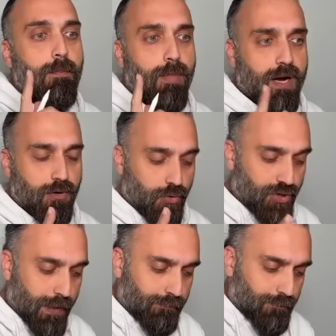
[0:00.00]
Bakın
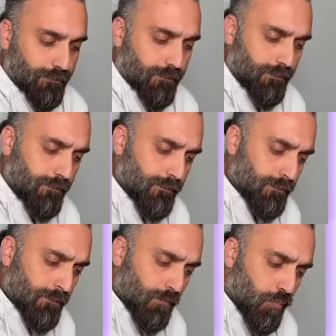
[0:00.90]
hocam
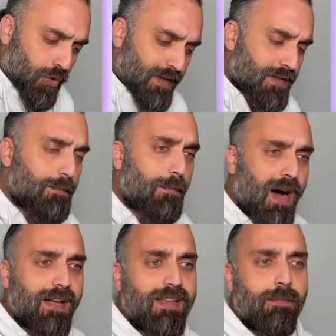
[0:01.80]
Burası
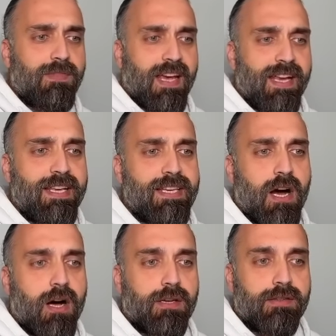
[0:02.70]
madem tehlike
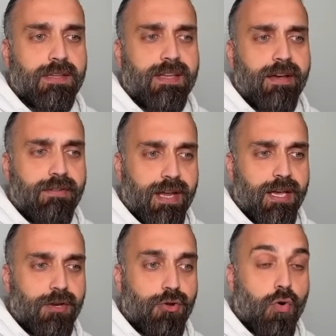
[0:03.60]
anında devreye
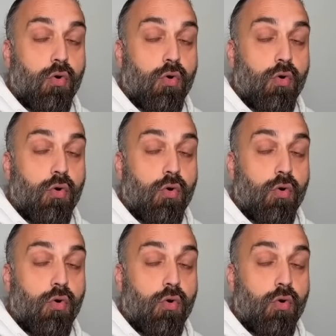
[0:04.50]
giriyor